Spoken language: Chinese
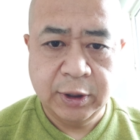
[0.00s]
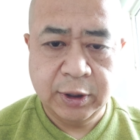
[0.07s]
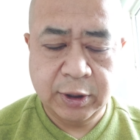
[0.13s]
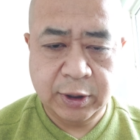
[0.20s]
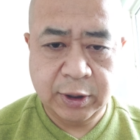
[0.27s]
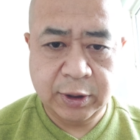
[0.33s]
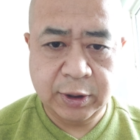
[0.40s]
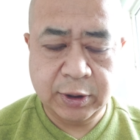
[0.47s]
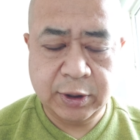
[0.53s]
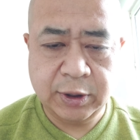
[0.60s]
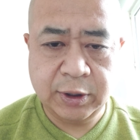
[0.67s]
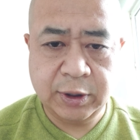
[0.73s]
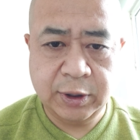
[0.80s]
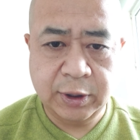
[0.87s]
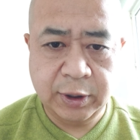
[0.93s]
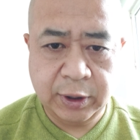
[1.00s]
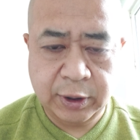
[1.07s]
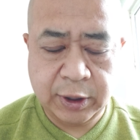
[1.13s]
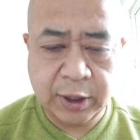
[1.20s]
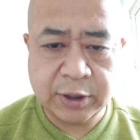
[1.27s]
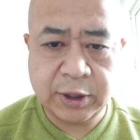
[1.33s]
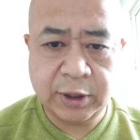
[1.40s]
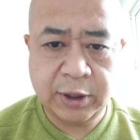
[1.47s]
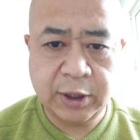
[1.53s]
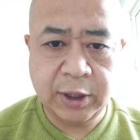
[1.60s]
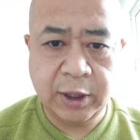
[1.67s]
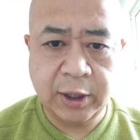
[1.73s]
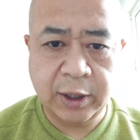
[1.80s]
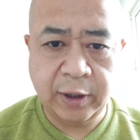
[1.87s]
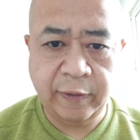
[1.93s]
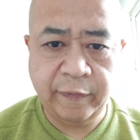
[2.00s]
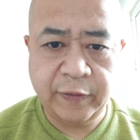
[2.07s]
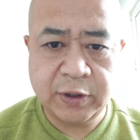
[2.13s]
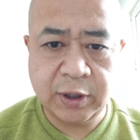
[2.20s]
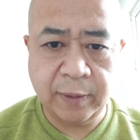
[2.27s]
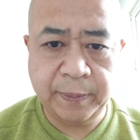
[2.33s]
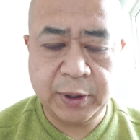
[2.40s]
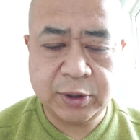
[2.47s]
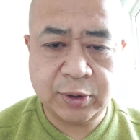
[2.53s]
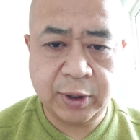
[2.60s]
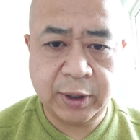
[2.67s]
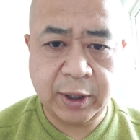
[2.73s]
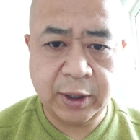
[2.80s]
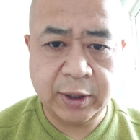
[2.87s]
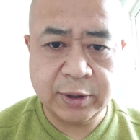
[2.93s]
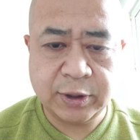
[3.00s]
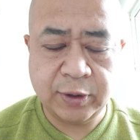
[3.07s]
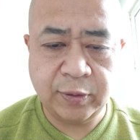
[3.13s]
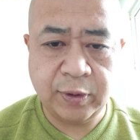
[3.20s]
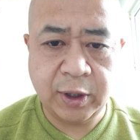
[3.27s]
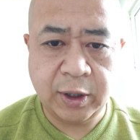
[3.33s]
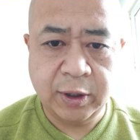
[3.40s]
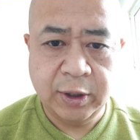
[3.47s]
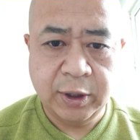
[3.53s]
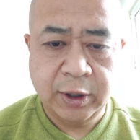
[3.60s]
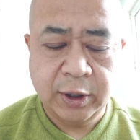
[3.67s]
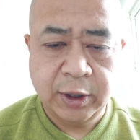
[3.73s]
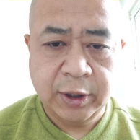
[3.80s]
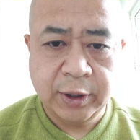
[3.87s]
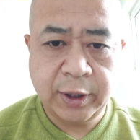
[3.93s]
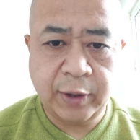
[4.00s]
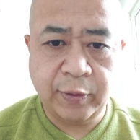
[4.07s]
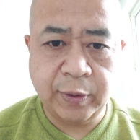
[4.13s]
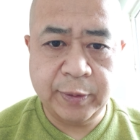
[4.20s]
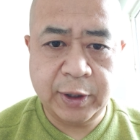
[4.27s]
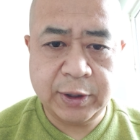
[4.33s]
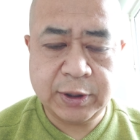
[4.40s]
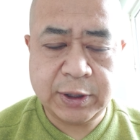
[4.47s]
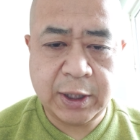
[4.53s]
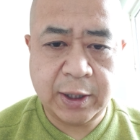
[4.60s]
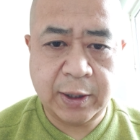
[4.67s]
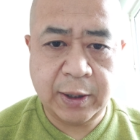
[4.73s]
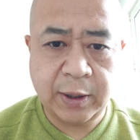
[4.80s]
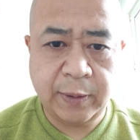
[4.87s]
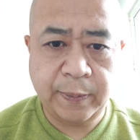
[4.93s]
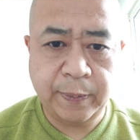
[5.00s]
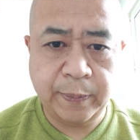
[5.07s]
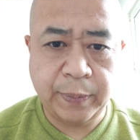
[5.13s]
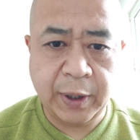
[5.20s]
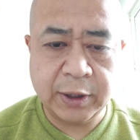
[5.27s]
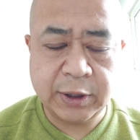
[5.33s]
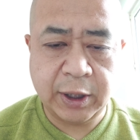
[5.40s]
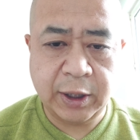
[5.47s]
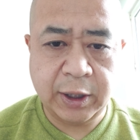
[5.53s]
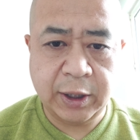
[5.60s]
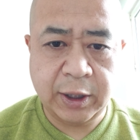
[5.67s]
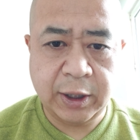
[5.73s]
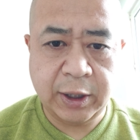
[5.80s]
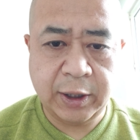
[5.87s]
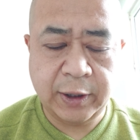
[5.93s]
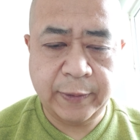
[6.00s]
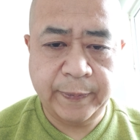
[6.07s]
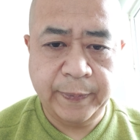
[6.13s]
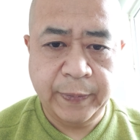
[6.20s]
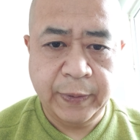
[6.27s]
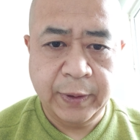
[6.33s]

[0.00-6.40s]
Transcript: 嗯，也是一个非常悲催的一个情况。那我们先把这个。